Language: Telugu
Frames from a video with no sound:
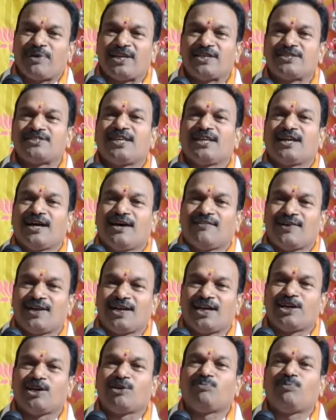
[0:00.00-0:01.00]
పెన్సిల్
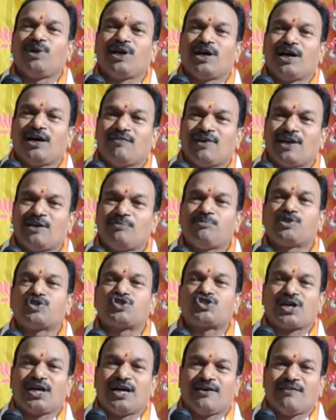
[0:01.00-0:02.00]
కావాలా డబ్బులు కావాలా
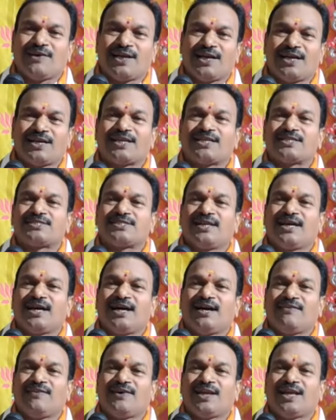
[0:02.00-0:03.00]
బుక్స్ కావాలా డ్రెస్సులు
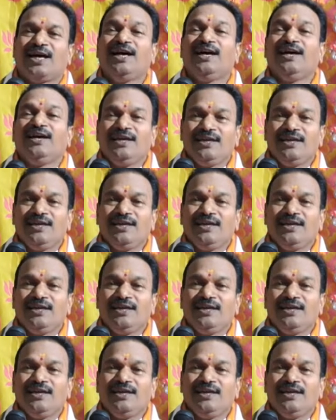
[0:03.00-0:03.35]
కావాలా